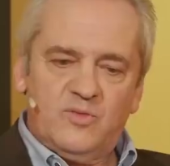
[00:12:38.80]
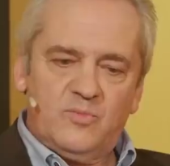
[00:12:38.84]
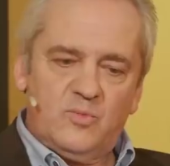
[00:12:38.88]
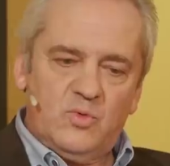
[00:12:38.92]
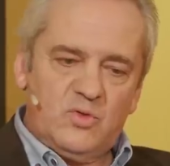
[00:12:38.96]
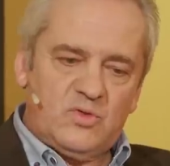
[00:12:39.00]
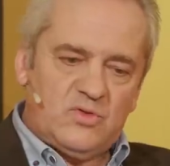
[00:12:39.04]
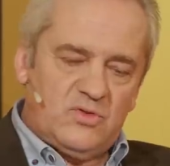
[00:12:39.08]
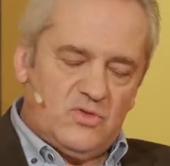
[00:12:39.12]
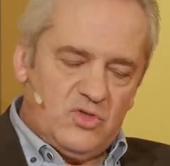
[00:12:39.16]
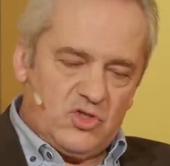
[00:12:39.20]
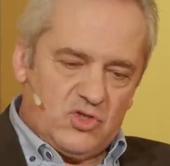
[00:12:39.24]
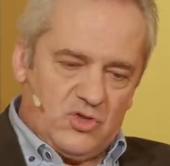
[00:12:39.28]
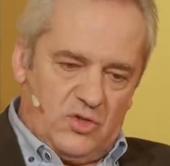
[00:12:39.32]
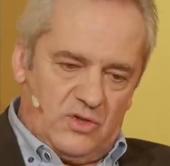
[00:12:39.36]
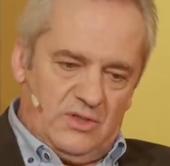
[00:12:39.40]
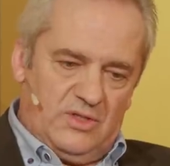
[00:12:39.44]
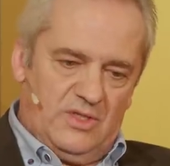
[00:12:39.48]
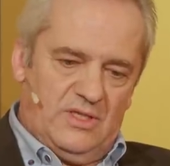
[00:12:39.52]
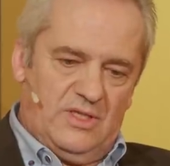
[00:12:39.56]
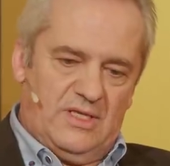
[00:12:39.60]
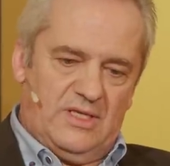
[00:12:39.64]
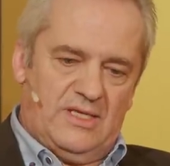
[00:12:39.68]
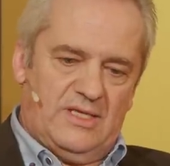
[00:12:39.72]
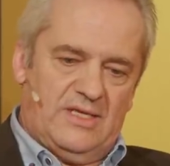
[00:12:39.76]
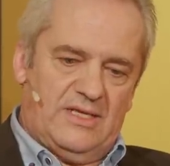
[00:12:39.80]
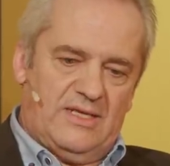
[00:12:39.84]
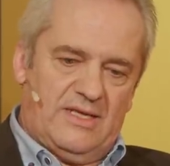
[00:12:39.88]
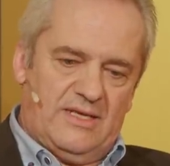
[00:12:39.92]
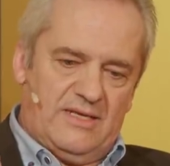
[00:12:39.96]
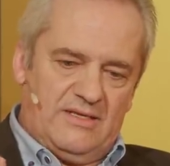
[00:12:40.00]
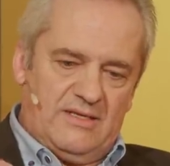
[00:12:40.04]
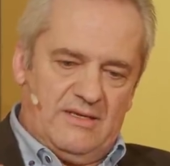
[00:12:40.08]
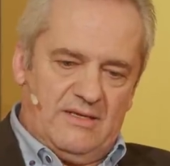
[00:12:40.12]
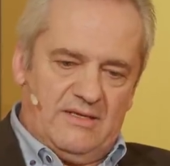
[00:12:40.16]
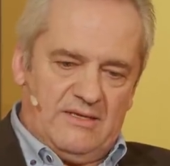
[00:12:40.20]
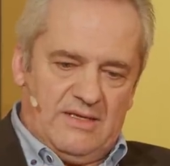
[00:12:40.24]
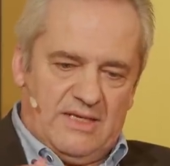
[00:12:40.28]
müssen schon
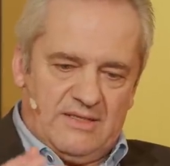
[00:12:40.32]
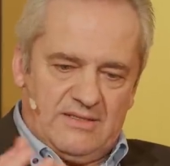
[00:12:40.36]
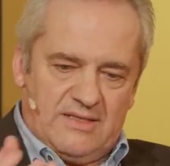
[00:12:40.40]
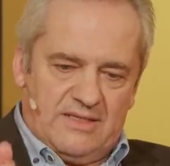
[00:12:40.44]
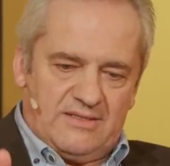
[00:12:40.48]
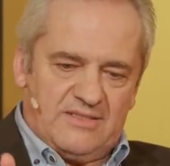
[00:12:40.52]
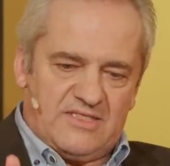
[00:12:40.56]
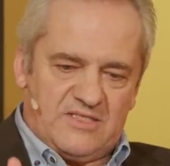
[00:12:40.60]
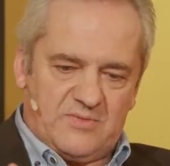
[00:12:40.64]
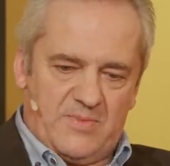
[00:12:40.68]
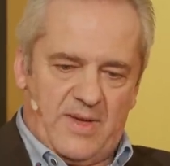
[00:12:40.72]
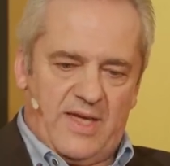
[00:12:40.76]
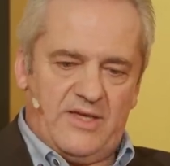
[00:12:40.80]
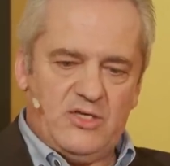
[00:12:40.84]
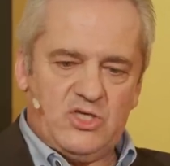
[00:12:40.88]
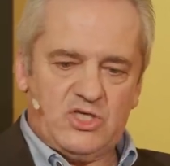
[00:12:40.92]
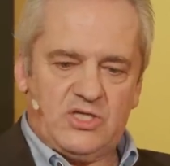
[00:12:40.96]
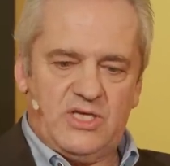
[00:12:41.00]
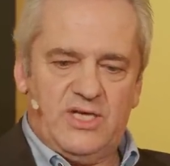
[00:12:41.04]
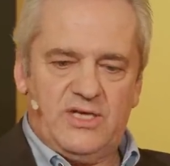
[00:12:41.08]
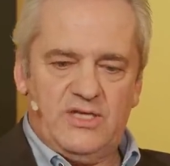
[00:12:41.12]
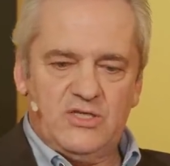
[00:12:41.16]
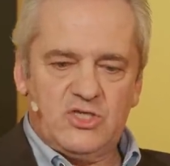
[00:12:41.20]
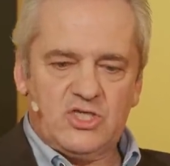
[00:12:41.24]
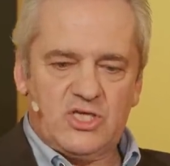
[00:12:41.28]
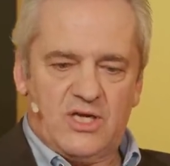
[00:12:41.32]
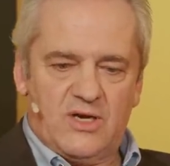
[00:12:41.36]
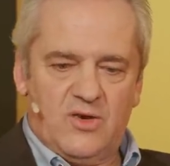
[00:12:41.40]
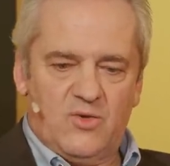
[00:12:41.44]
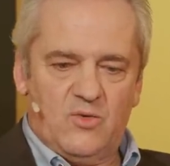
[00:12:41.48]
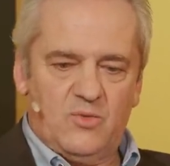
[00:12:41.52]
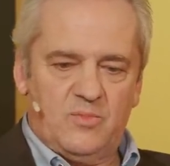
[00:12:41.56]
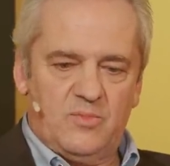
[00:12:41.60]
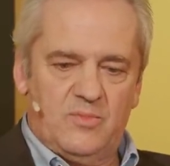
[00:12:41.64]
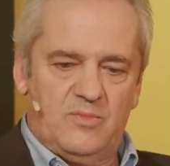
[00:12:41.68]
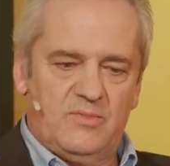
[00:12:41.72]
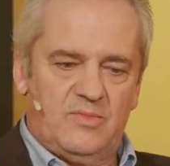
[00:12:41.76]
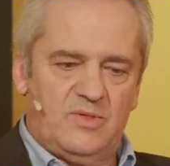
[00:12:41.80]
also an zwei
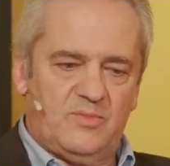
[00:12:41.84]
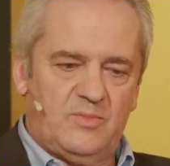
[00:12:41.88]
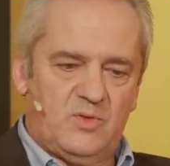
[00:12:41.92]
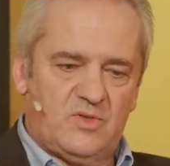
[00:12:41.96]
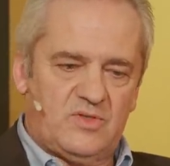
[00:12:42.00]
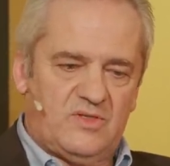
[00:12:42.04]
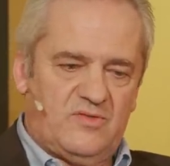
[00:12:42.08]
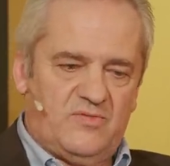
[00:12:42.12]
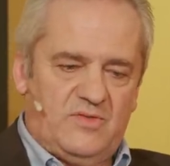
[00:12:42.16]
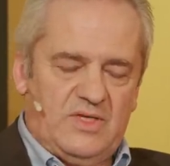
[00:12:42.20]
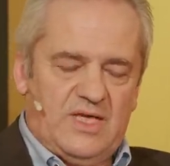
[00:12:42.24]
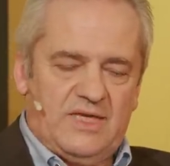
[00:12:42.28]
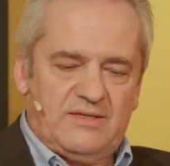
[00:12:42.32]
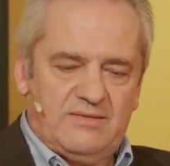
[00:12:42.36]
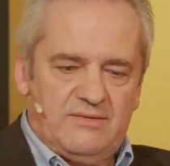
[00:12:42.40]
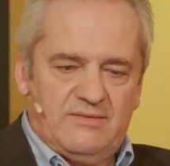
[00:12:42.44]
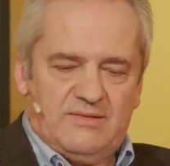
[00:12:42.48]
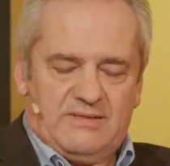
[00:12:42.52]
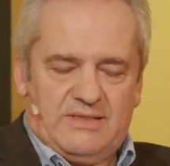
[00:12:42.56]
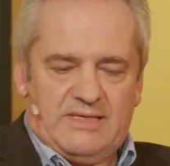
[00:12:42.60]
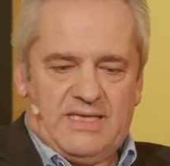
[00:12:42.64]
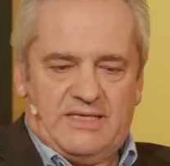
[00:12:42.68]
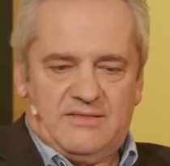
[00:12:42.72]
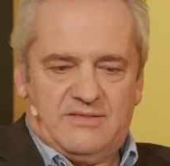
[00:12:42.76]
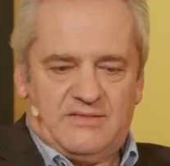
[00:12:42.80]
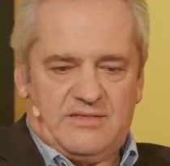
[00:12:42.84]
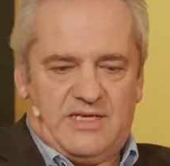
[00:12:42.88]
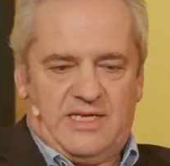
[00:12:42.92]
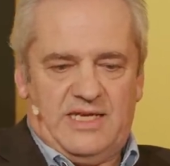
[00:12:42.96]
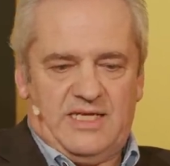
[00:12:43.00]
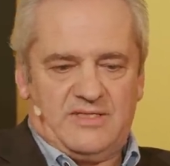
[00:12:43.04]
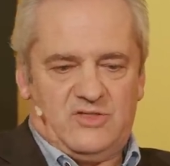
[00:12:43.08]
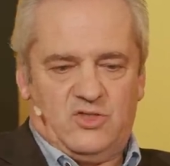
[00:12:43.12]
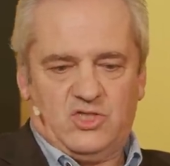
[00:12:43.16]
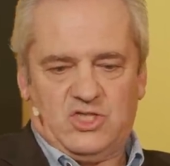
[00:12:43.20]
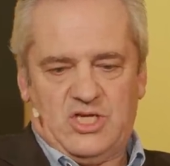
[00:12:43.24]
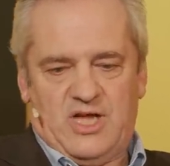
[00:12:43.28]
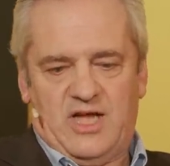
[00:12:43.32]
Stellschrauben müssen wir ganz
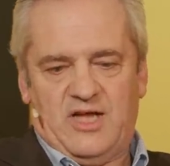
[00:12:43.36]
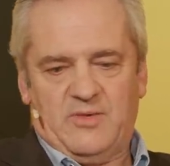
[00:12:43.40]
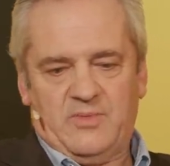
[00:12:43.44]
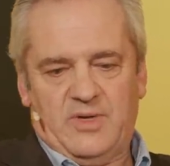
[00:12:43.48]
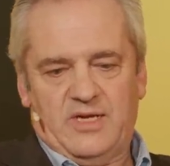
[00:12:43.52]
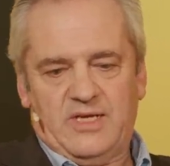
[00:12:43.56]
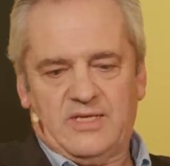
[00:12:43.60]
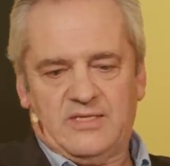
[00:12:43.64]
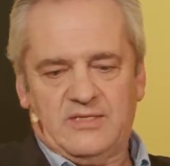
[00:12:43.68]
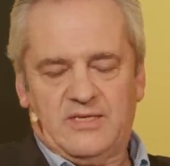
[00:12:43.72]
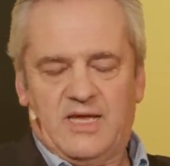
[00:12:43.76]
klassisch arbeiten.